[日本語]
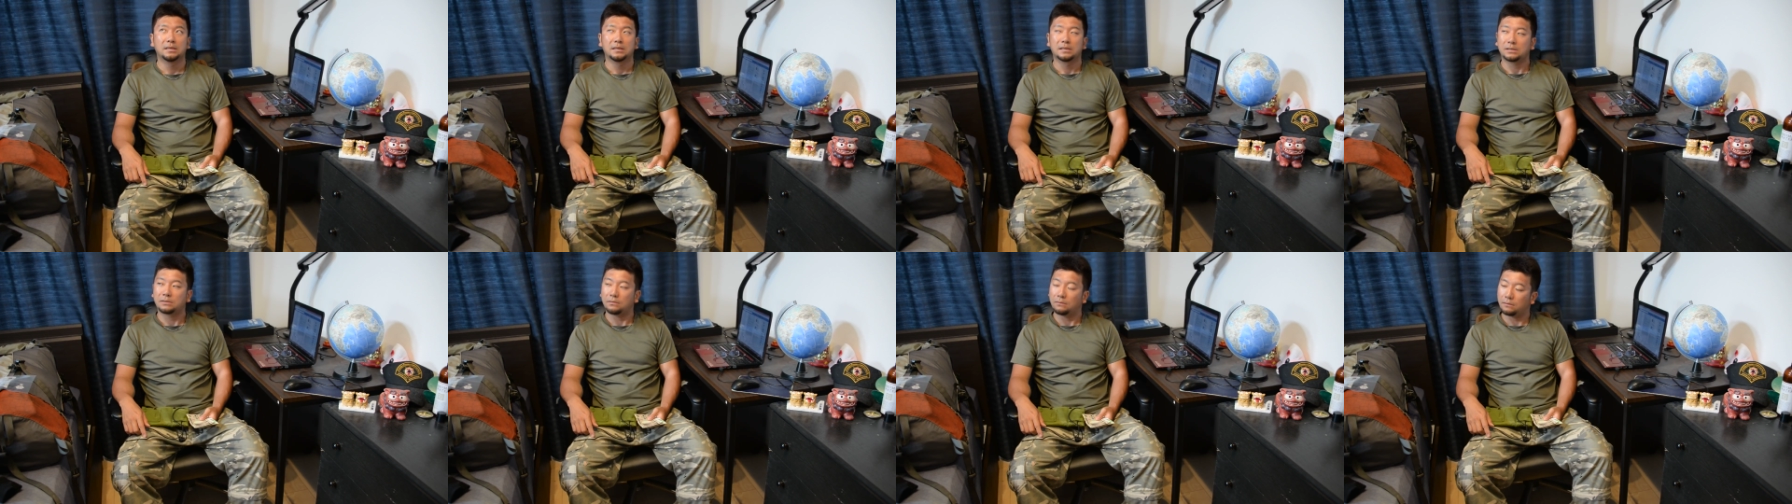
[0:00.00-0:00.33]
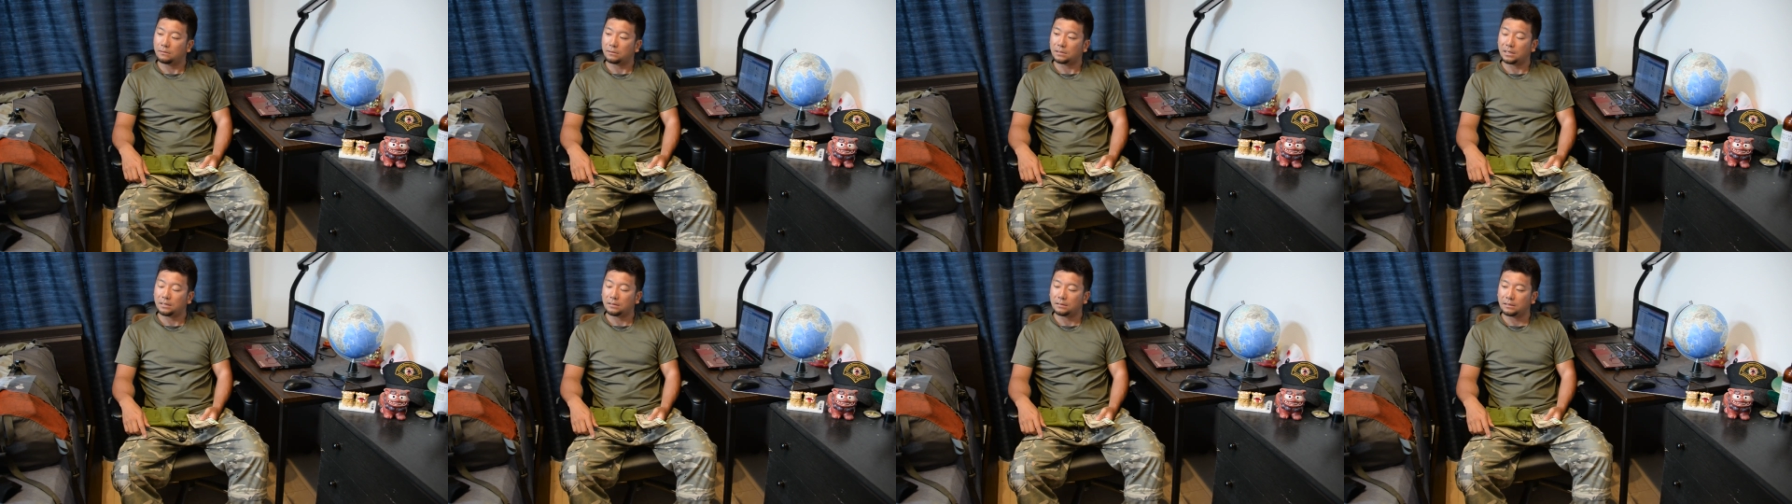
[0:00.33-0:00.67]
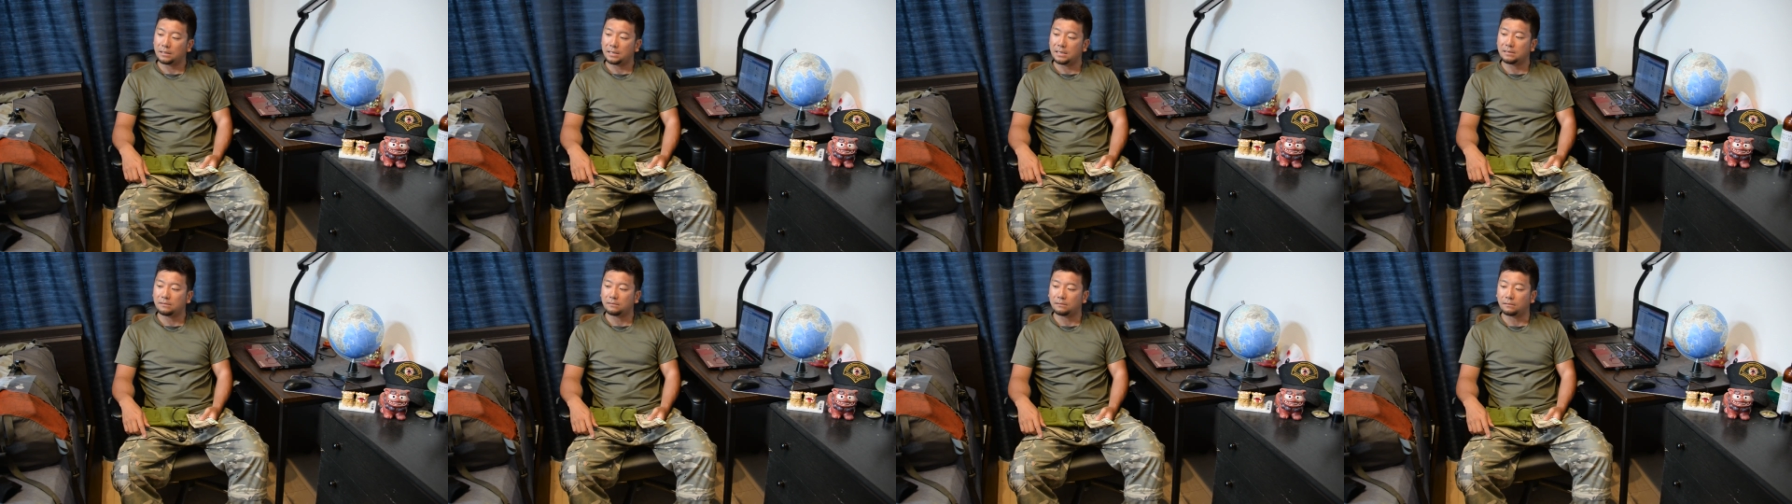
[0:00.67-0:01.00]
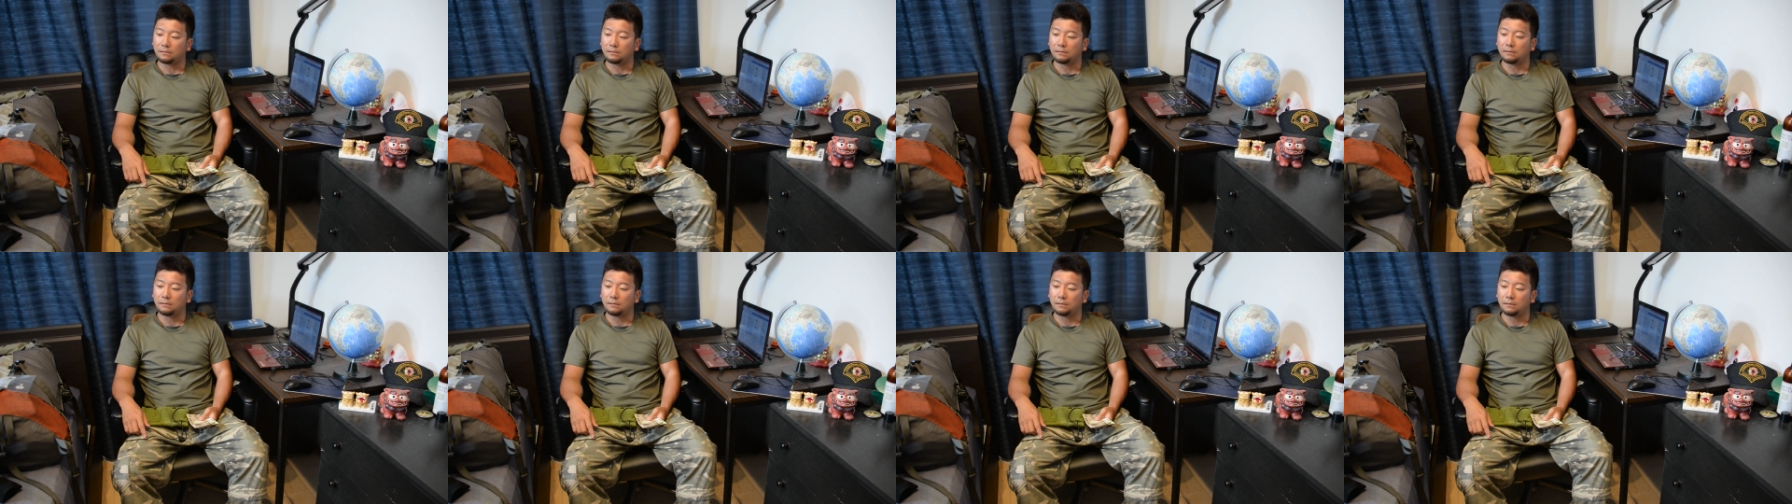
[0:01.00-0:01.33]
そう考える
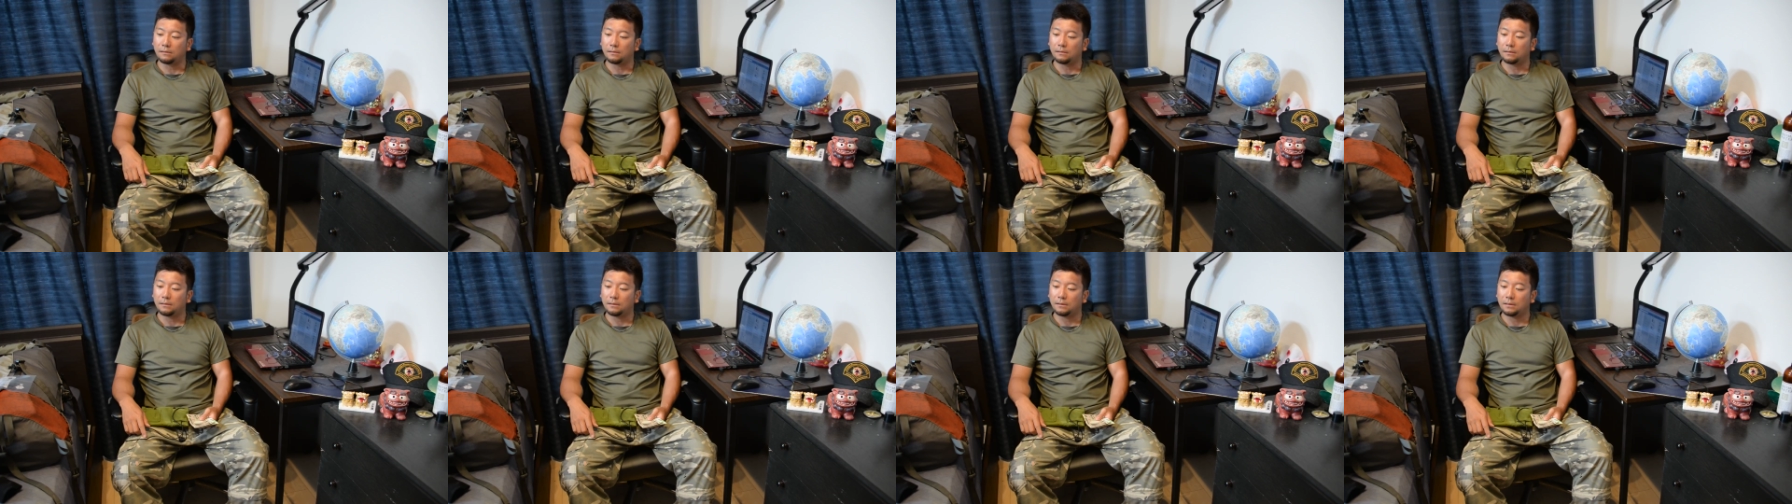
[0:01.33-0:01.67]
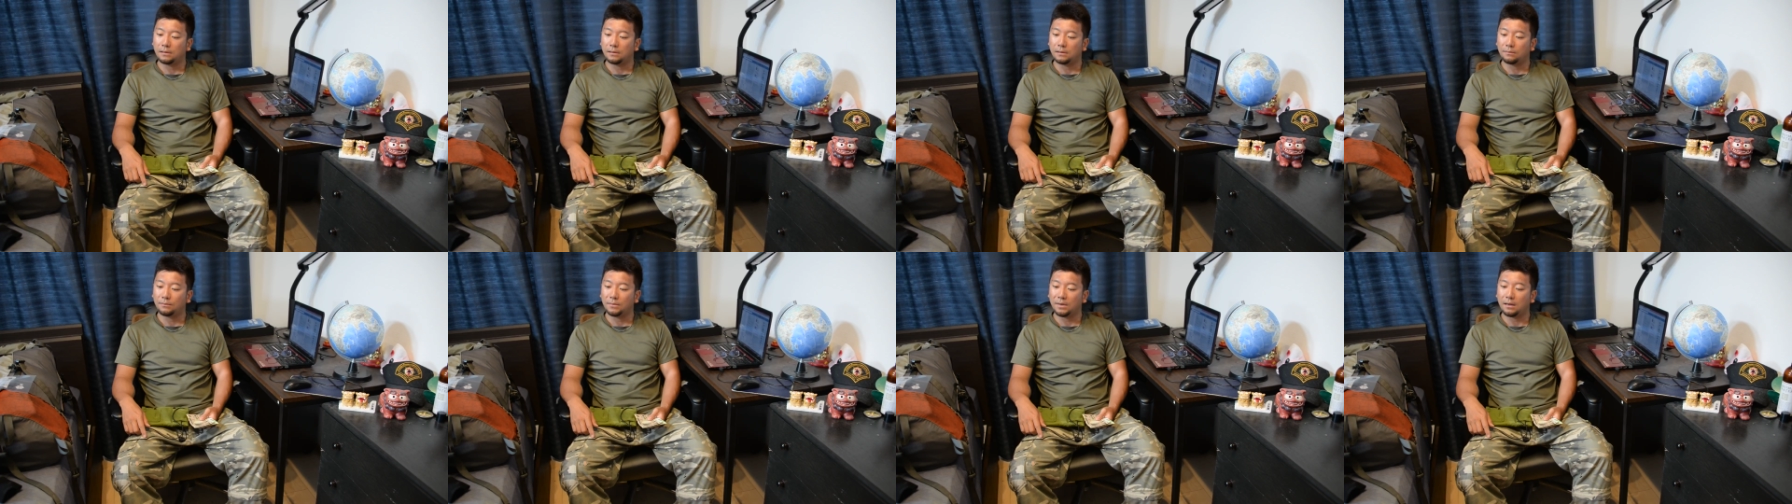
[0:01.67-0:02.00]
と、えー、